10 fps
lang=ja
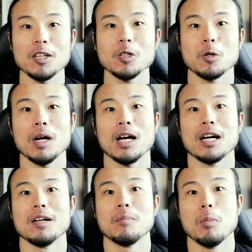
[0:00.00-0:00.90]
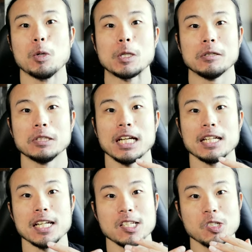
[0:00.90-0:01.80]
いうのは、僕が普
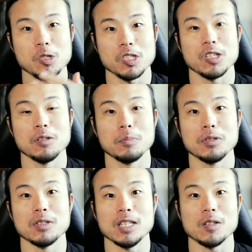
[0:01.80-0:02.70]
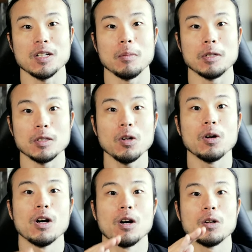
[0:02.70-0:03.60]
段練習してるプールに比べる
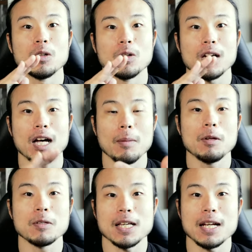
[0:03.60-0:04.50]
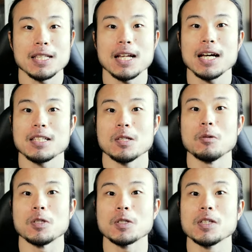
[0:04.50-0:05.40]
と、この壁のザラザラがす
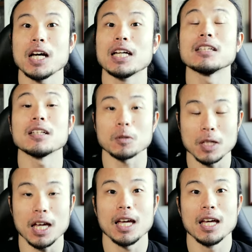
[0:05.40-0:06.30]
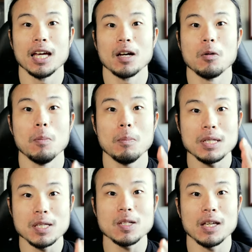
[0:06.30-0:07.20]
ごい少なかったので、
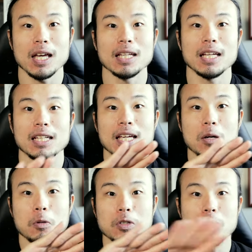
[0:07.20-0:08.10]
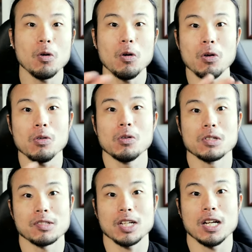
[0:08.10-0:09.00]
まっすぐ蹴らないで、横方向
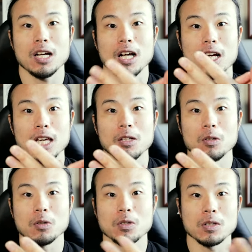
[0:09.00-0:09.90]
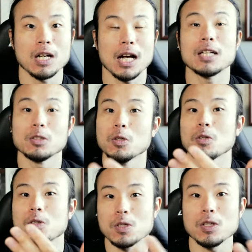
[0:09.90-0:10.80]
の力がかかる
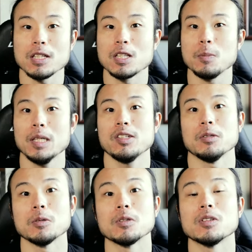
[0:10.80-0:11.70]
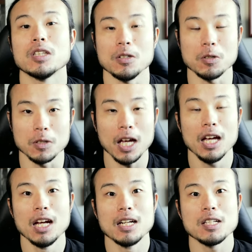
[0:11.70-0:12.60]
と、ずるって滑っちゃうっていうね。
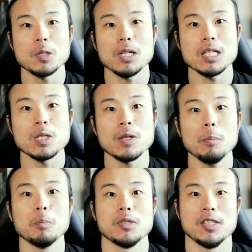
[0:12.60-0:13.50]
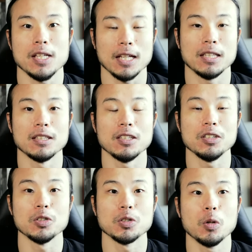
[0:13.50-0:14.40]
で、それでスリップしてたって
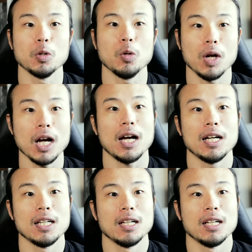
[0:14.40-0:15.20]
いうことが